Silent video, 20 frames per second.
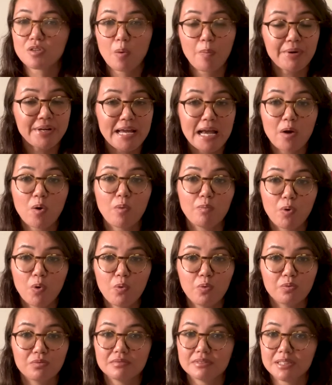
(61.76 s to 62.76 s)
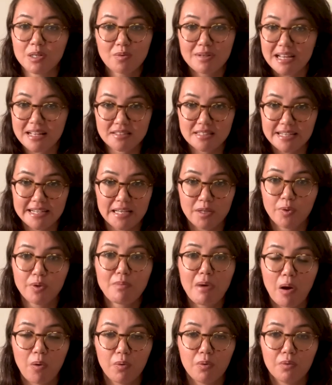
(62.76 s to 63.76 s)
só porque é comum não quer dizer que é
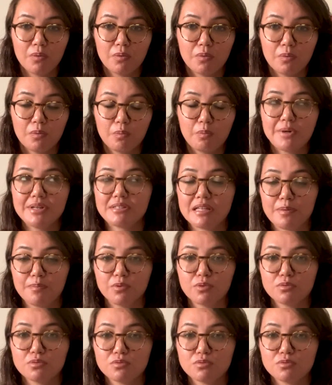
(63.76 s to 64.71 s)
normal. Por exemplo,